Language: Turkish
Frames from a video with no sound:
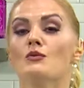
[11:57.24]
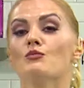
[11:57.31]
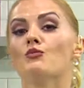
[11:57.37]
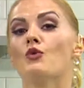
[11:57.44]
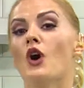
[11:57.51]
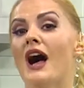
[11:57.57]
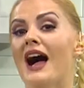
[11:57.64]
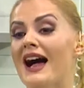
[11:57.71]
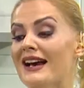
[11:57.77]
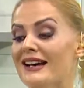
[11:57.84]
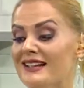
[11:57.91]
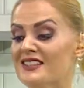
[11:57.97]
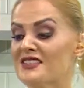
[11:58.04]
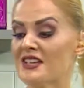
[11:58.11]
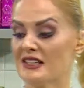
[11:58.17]

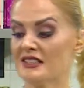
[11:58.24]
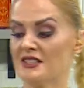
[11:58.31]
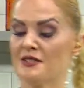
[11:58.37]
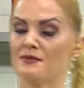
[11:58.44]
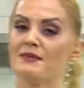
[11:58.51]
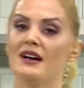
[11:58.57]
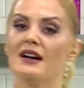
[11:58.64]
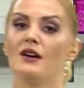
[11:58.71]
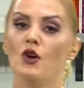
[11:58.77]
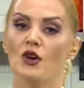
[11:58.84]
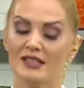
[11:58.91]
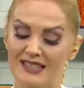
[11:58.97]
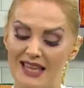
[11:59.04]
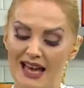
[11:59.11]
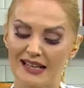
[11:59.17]
buharlı çalışma
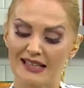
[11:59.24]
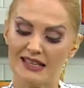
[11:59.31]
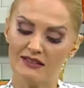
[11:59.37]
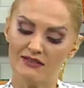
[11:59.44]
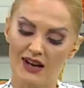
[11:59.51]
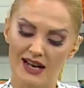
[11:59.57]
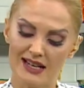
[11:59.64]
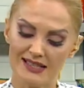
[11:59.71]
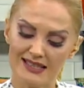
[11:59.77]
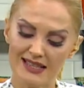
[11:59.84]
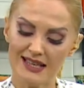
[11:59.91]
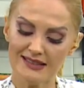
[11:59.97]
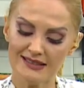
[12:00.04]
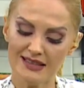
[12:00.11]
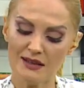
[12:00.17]
özelliği
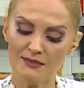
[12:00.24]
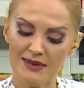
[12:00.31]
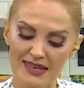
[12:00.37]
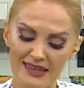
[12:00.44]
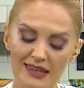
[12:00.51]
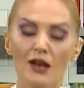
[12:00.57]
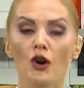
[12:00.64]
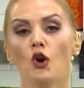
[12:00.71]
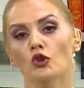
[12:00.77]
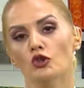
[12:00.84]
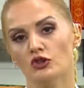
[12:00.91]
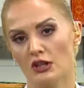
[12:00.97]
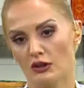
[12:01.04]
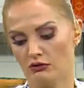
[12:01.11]
varsa tabii ki onu da